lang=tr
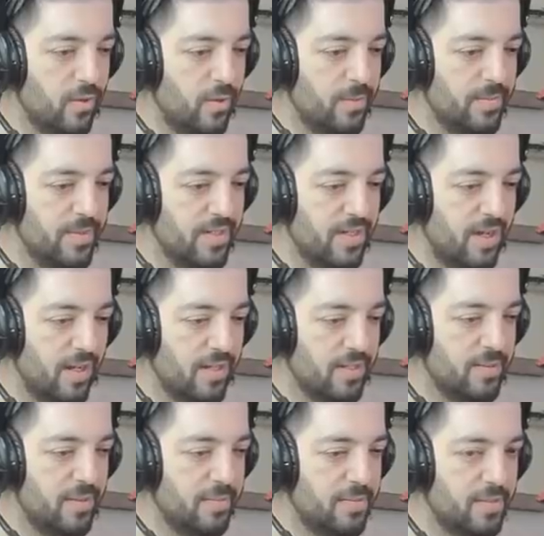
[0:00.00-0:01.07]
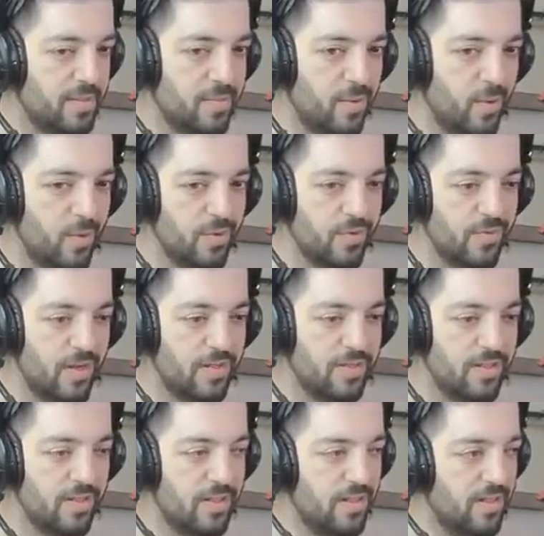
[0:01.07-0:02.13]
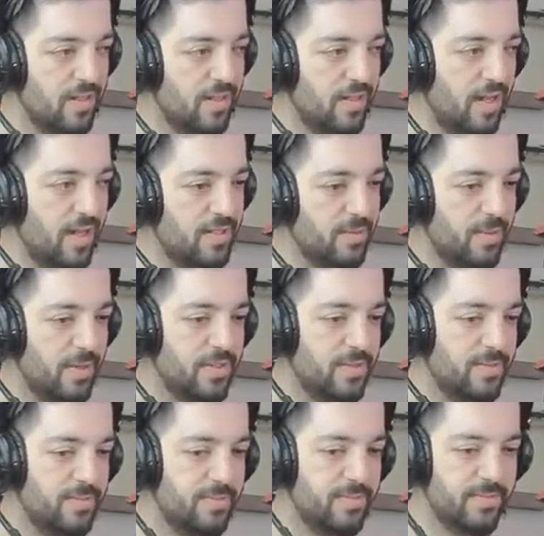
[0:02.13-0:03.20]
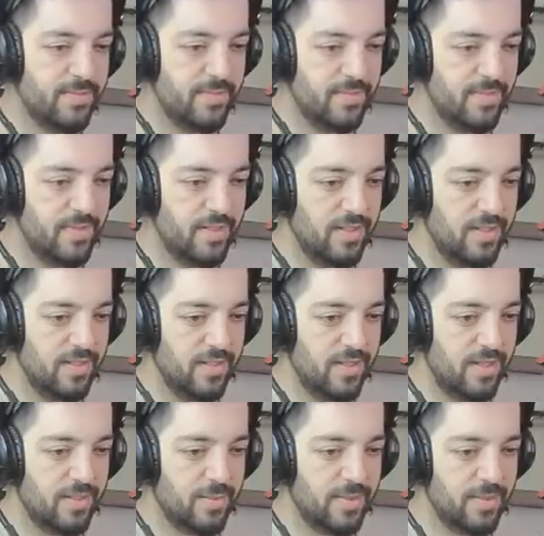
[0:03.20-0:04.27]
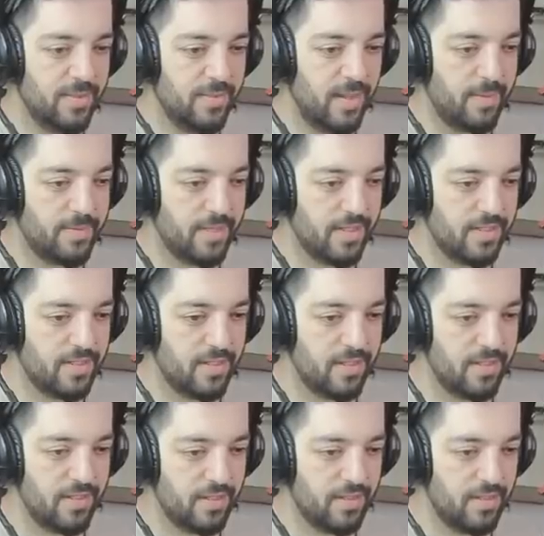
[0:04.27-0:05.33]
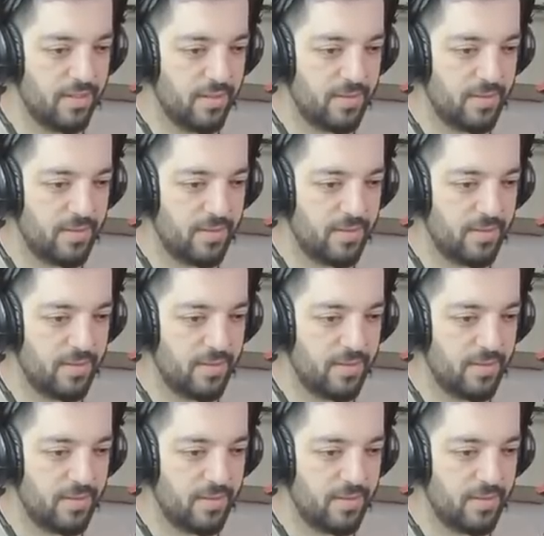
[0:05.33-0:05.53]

Bu arada 11 kaldı. Benim dışında 10 var. Hadi baş. Hadi bakayım ne yapacağız.